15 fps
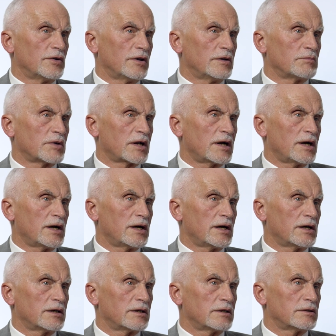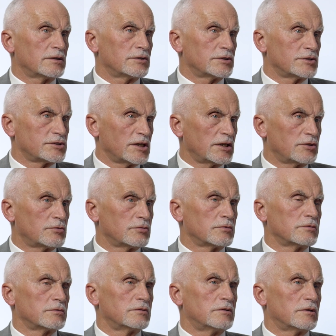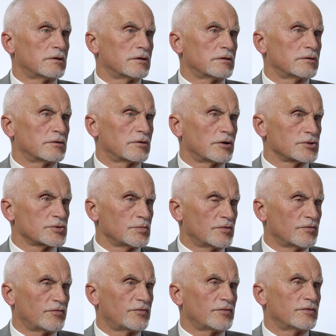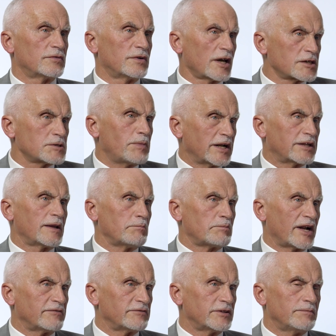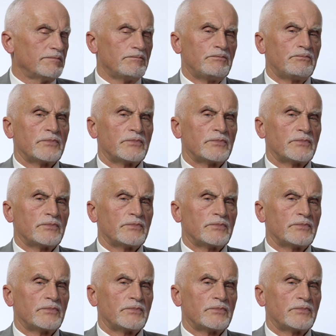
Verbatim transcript: e, MKZ-u do rozmów ekspertem prawnym.